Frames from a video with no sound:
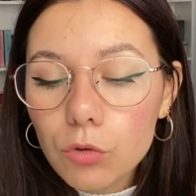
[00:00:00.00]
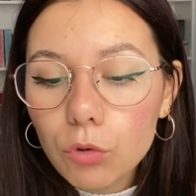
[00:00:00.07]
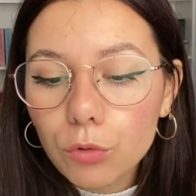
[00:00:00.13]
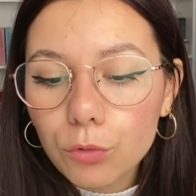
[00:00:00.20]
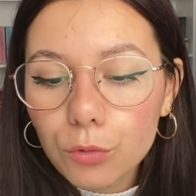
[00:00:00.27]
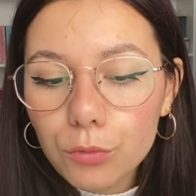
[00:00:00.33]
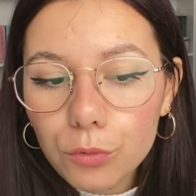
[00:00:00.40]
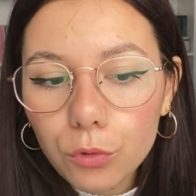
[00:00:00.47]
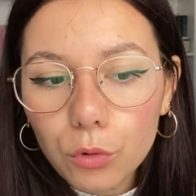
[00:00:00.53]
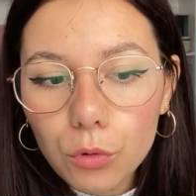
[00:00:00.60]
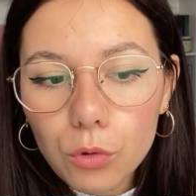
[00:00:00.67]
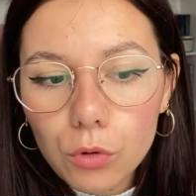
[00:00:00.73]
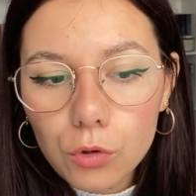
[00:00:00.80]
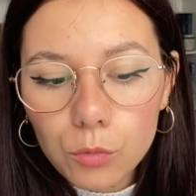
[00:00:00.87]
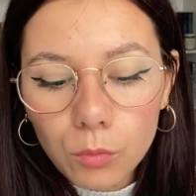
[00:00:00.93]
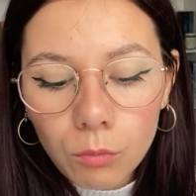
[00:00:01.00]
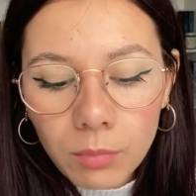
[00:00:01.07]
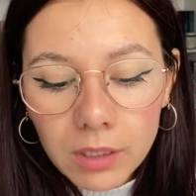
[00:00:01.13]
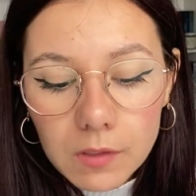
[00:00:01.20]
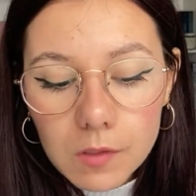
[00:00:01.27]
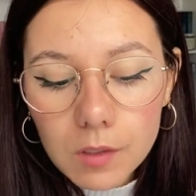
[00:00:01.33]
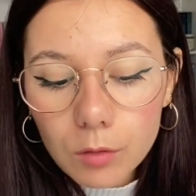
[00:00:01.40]
Je trouve que je me
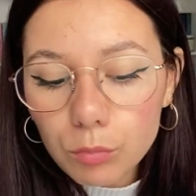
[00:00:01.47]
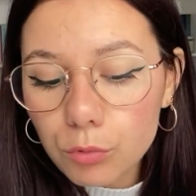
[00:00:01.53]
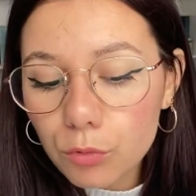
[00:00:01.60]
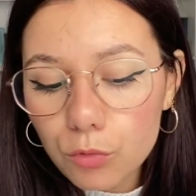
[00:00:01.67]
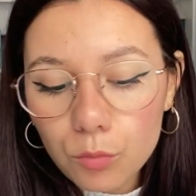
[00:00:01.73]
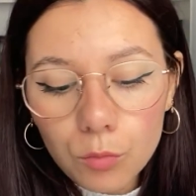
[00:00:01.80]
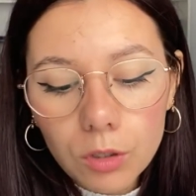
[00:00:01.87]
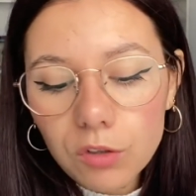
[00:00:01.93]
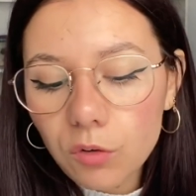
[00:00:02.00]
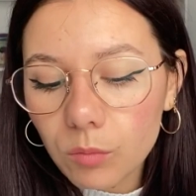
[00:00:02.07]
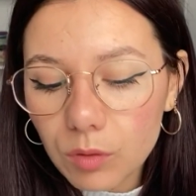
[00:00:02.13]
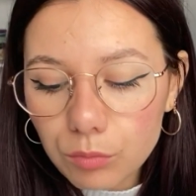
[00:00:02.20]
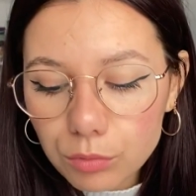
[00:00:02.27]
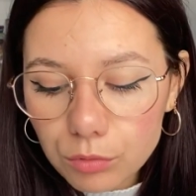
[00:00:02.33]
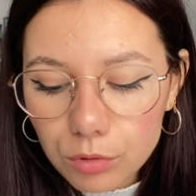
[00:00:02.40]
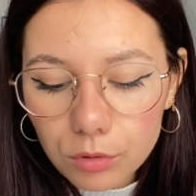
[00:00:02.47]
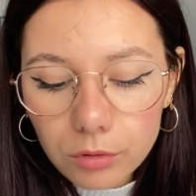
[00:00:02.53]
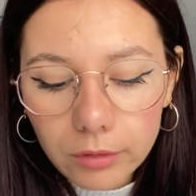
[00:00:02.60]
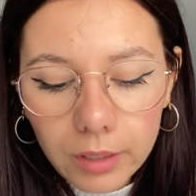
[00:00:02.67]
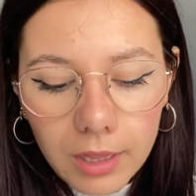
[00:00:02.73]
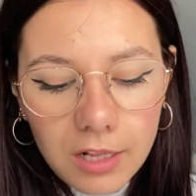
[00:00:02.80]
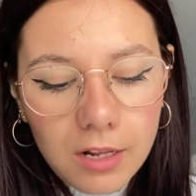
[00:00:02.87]
maintiens plus ou moins dans mes book hauls,